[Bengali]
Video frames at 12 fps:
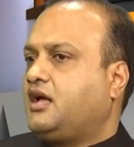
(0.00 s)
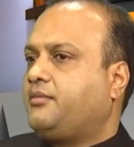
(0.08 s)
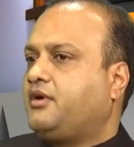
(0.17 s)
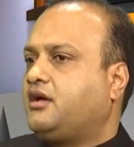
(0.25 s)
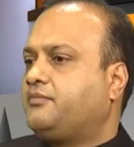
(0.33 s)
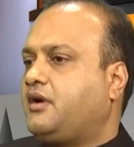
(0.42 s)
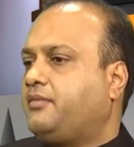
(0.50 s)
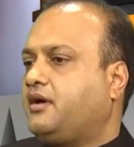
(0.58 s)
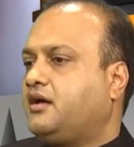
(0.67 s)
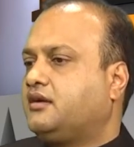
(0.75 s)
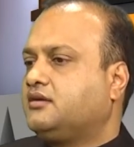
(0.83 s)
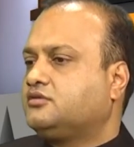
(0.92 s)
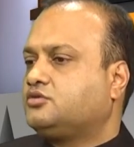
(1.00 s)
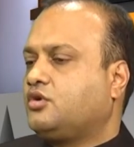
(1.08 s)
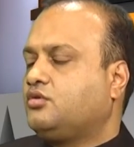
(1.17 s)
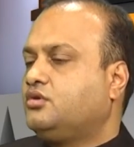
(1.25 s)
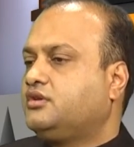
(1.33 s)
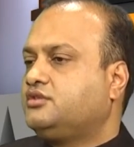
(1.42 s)
আমার বাবার
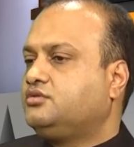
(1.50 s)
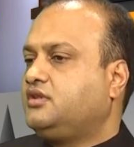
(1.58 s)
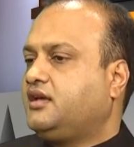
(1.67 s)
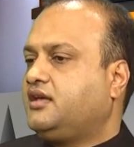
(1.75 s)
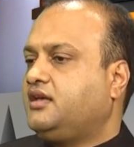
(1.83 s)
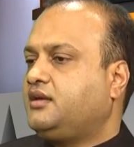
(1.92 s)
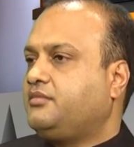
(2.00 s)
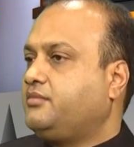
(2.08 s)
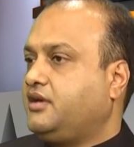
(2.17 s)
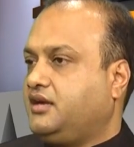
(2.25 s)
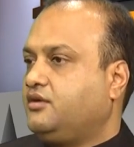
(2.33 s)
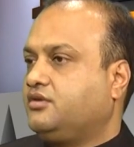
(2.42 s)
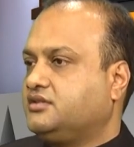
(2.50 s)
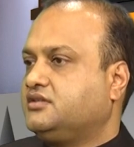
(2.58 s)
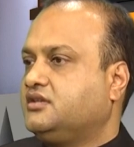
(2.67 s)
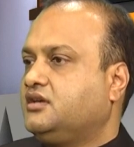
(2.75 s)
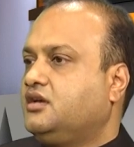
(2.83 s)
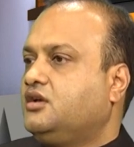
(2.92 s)
সকল কিছু দেখেই আমি বেড়ে
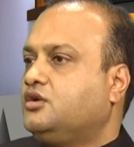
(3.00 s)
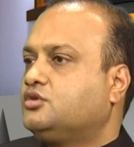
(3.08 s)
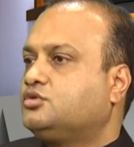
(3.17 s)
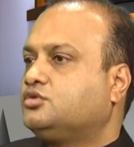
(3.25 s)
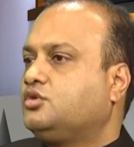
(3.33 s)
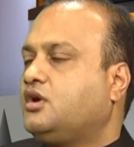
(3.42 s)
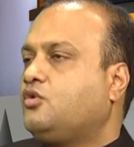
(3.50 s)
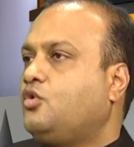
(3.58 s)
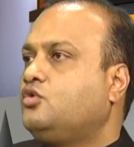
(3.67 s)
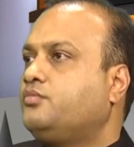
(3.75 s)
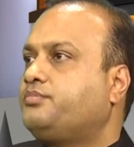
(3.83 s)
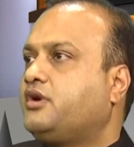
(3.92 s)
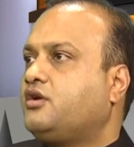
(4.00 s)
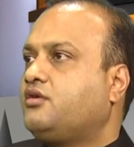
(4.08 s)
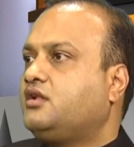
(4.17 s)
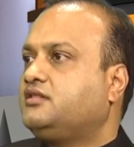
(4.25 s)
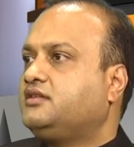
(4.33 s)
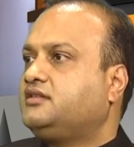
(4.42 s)
উঠেছি সুতরাং
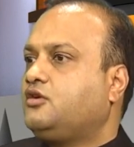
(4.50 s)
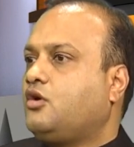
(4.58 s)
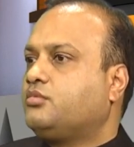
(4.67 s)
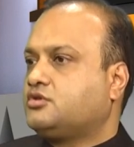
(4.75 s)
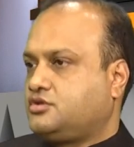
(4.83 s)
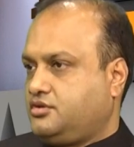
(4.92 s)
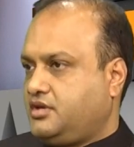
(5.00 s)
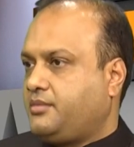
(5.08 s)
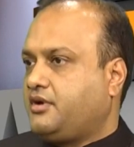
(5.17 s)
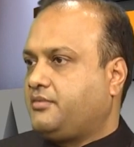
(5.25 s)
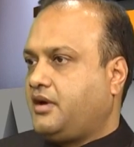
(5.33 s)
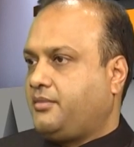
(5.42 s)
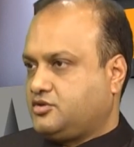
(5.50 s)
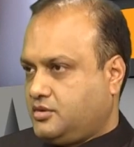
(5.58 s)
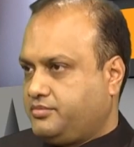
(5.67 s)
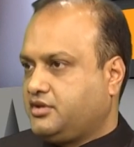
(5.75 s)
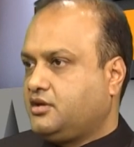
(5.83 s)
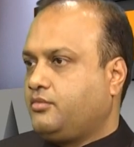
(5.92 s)
অনুপ্রেরণার দিক থেকে অবশ্যই আমার বাবা
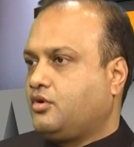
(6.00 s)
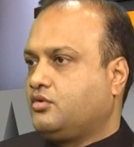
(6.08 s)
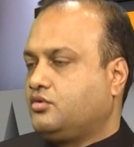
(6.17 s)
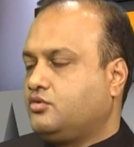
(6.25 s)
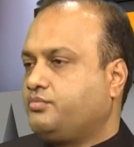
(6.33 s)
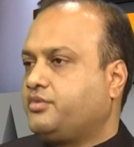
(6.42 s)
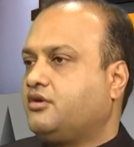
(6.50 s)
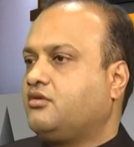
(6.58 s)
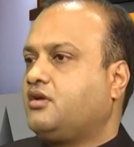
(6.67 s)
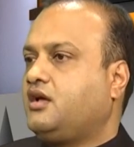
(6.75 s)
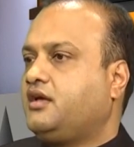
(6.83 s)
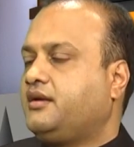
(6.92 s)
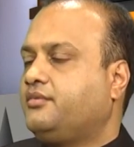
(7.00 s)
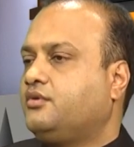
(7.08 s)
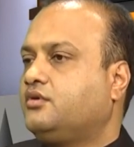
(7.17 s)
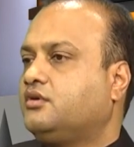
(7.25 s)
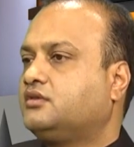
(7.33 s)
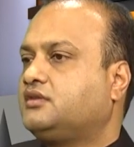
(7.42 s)
সব থেকে বড় অনুপ্রেরণা
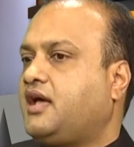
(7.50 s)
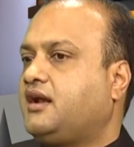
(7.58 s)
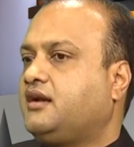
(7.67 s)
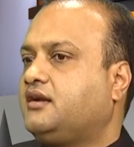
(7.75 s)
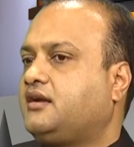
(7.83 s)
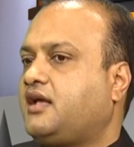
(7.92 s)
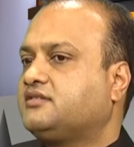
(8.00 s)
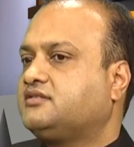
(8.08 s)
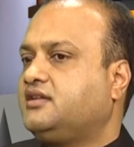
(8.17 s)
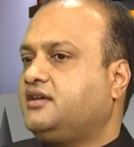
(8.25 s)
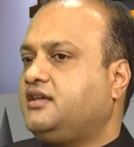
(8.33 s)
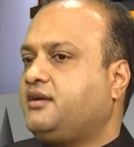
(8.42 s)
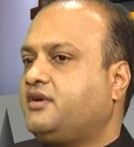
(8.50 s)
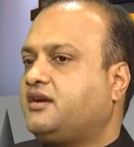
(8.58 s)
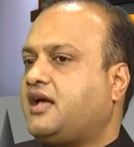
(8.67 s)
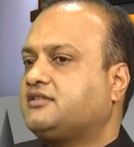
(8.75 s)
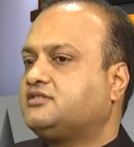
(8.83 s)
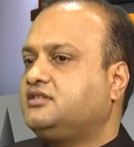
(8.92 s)
এবং তার কাছ থেকেই আমার
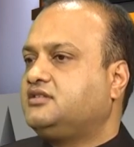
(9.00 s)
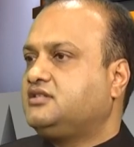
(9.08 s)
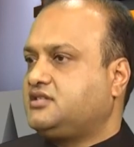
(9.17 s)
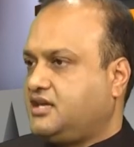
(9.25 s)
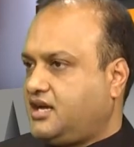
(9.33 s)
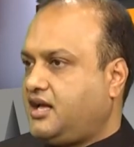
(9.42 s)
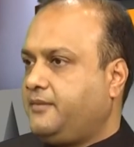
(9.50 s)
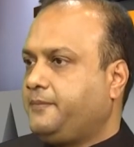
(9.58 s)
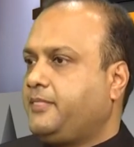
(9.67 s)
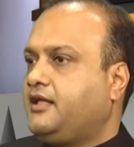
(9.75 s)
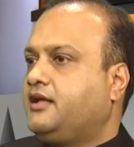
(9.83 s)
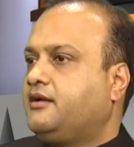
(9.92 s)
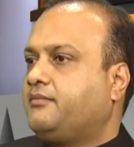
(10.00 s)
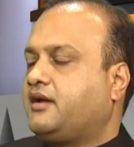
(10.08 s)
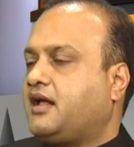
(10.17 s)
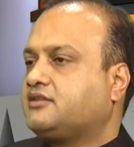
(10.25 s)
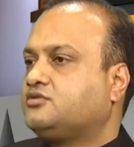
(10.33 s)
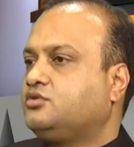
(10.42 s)
রাজনীতি শেখা বা
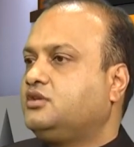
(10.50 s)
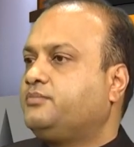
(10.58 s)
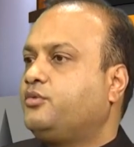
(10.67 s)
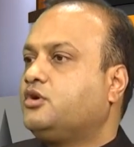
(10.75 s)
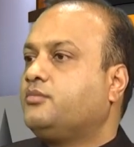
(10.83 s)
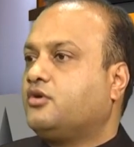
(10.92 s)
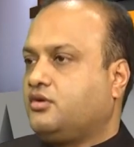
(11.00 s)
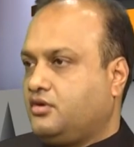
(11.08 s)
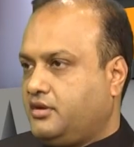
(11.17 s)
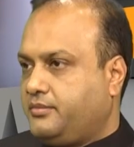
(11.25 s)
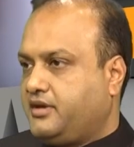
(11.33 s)
রাজনৈতিক পরিমণ্ডলে